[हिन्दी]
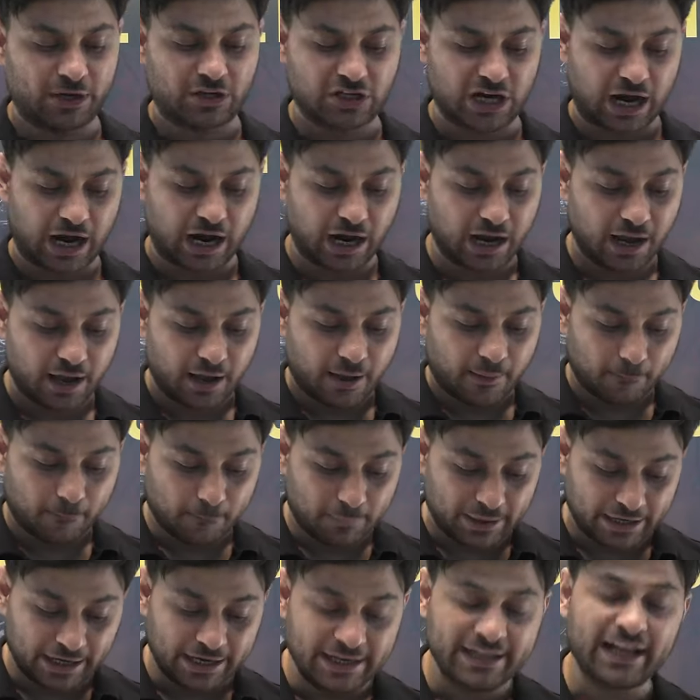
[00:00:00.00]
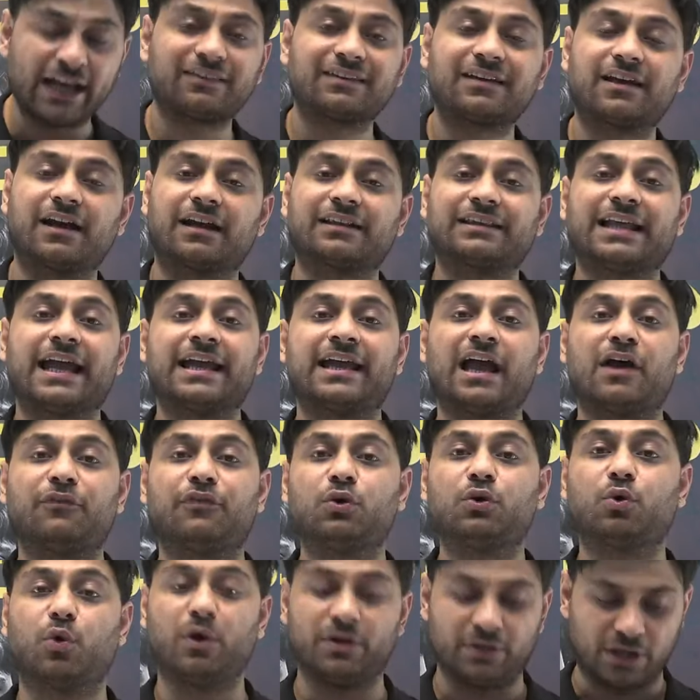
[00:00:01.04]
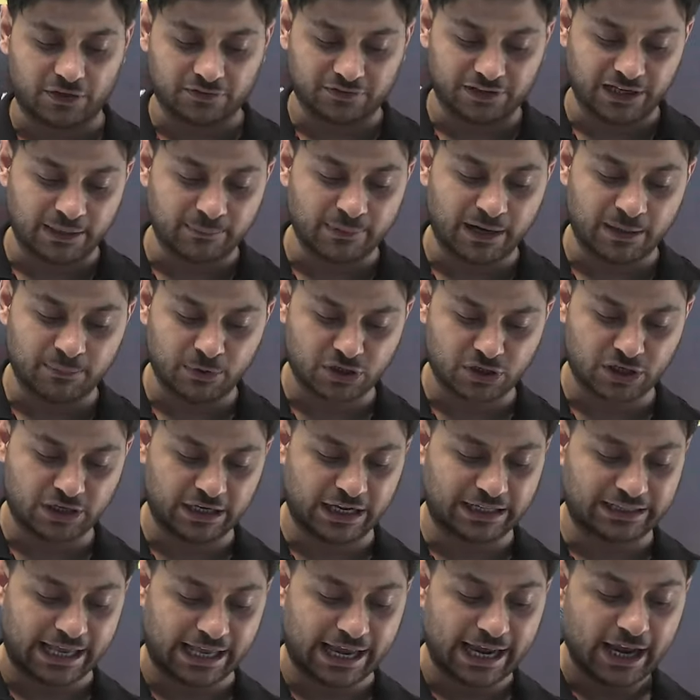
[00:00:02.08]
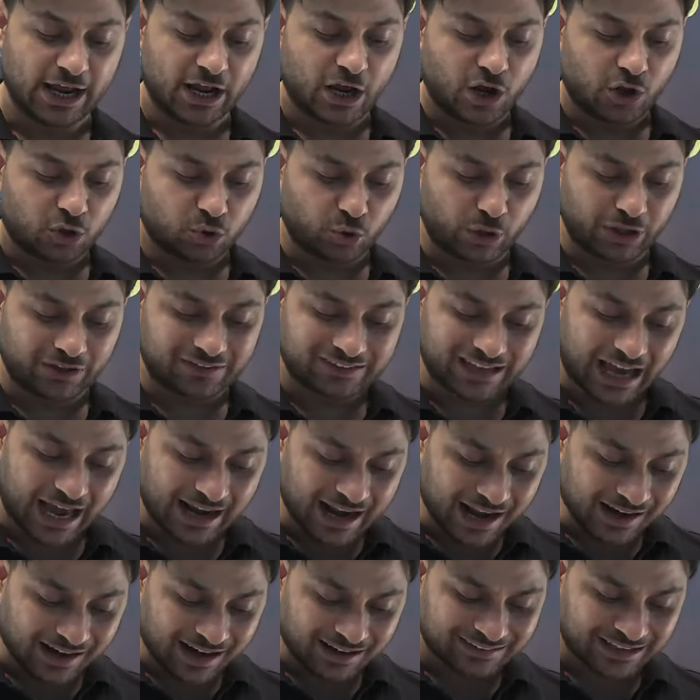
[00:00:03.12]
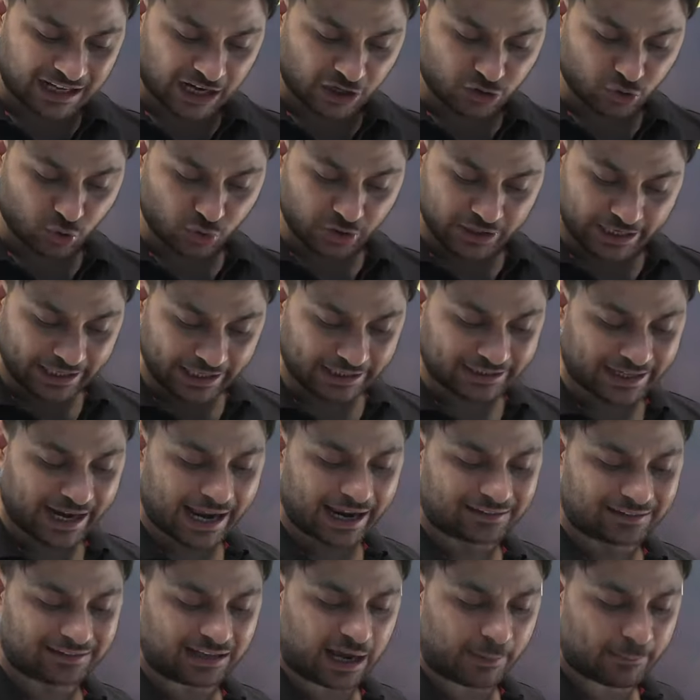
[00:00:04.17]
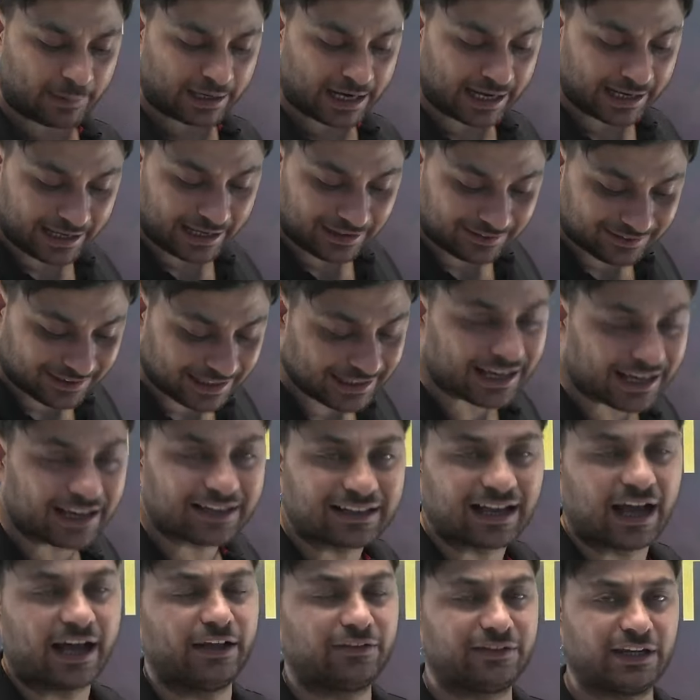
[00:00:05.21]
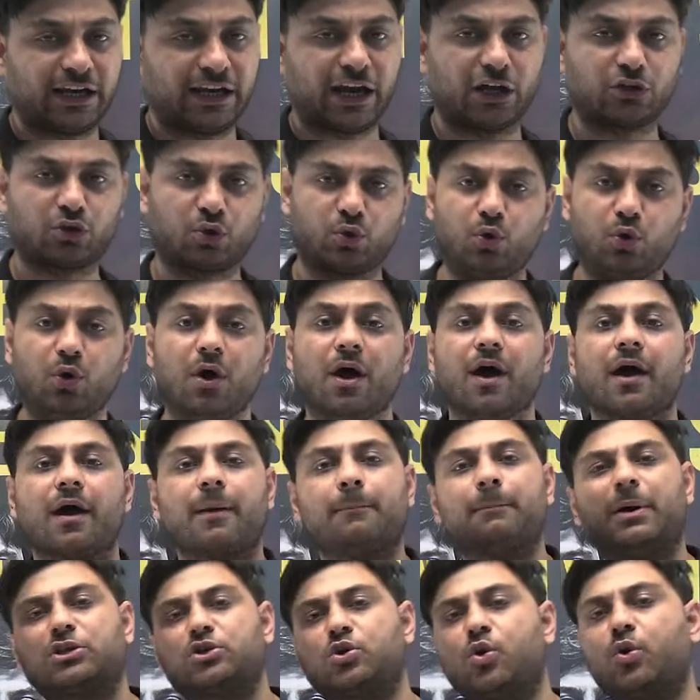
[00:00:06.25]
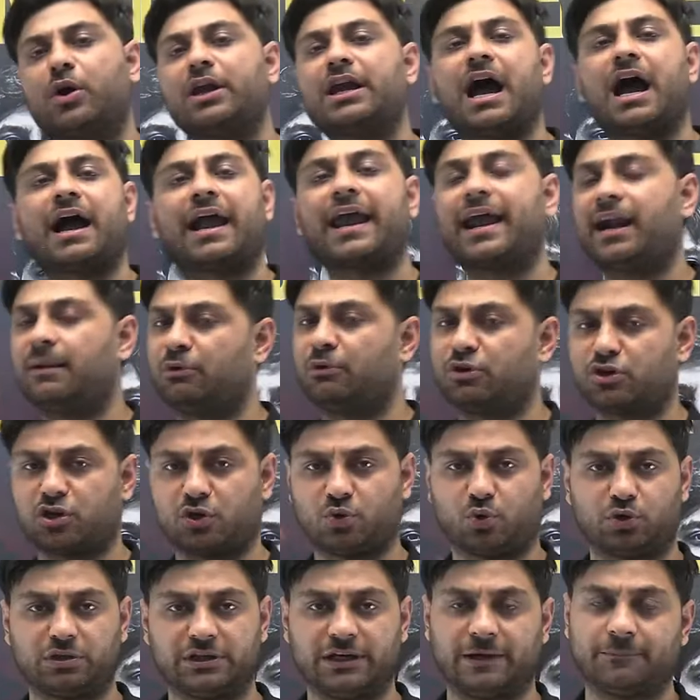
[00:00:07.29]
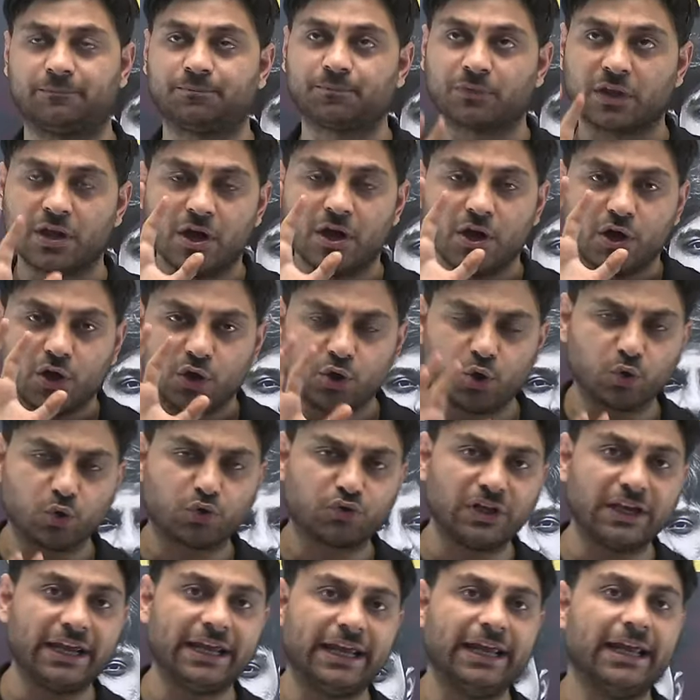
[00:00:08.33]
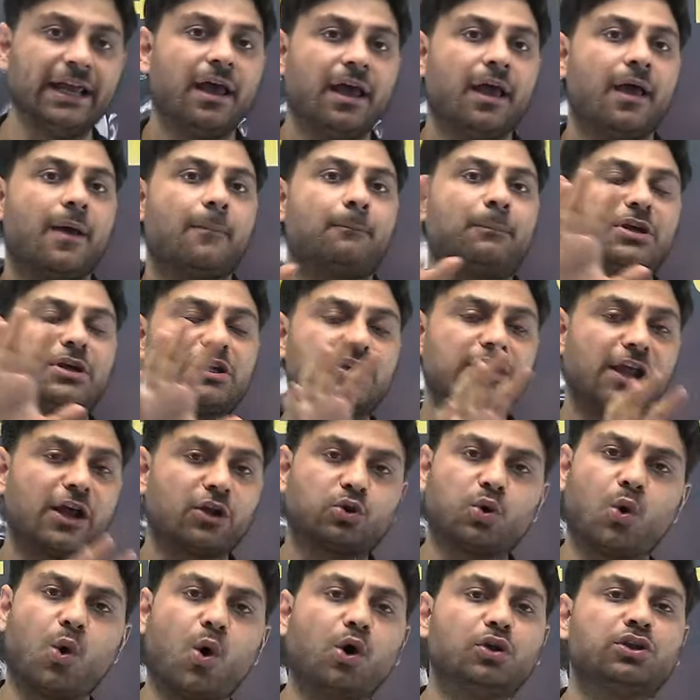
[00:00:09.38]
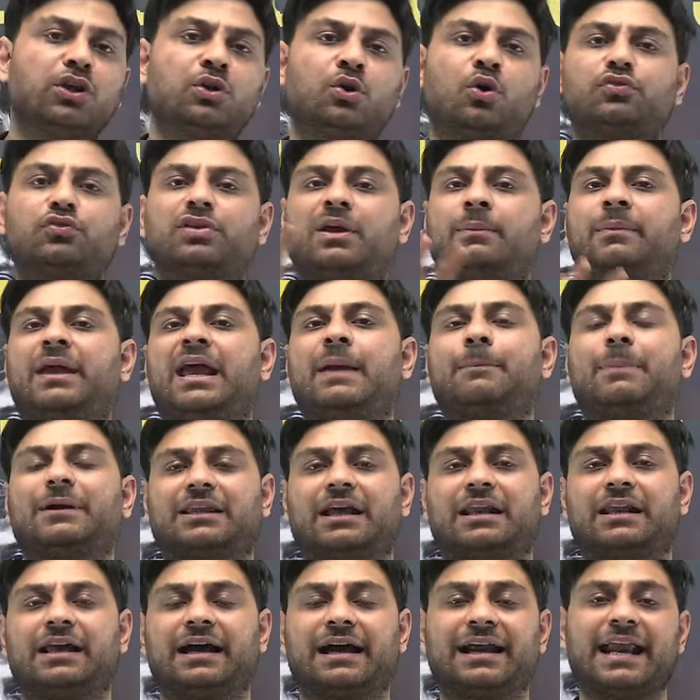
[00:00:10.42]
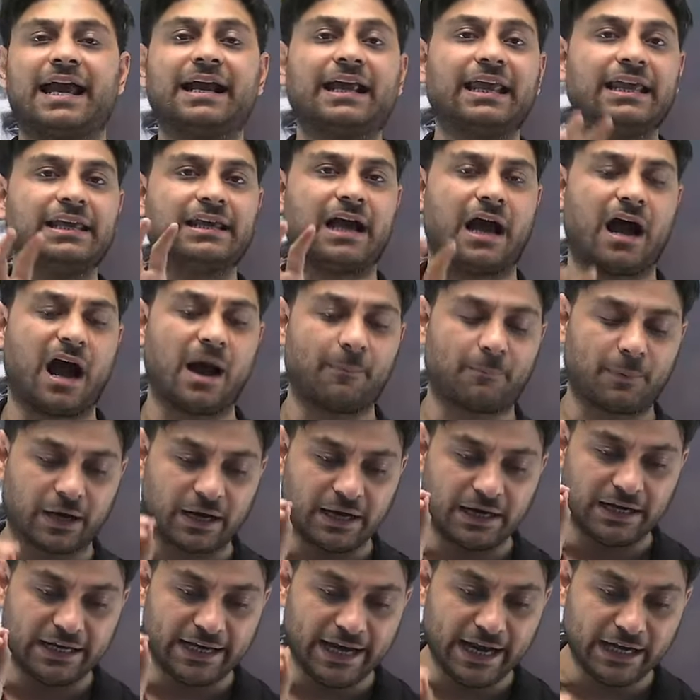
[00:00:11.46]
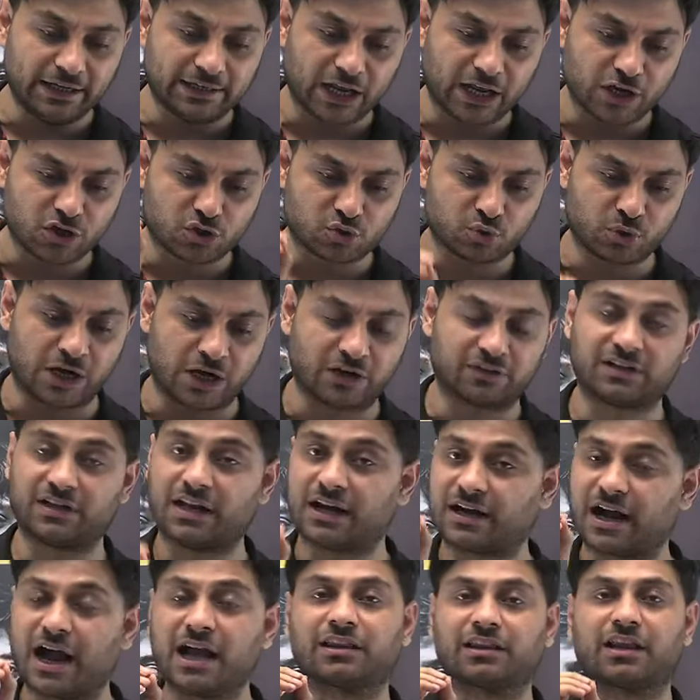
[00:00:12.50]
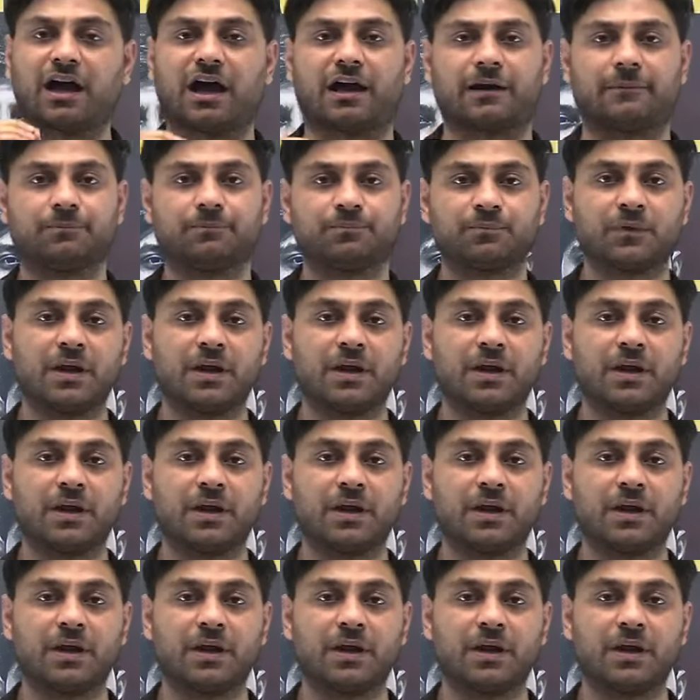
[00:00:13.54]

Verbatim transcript: बच्चा बीडीएस करता है या फिर कोई नर्सिंग में एडमिशन लेता है तो ये सारा का सारा जो नीट का एग्जाम है ना इसी के इसी के थ्रू बच्चों की आगे एडमिशन होती है यूसी पिछले दो दिनों से हमें ये पता लग रहा है कि यहां पर नीट के स्टूडेंट्स लगातार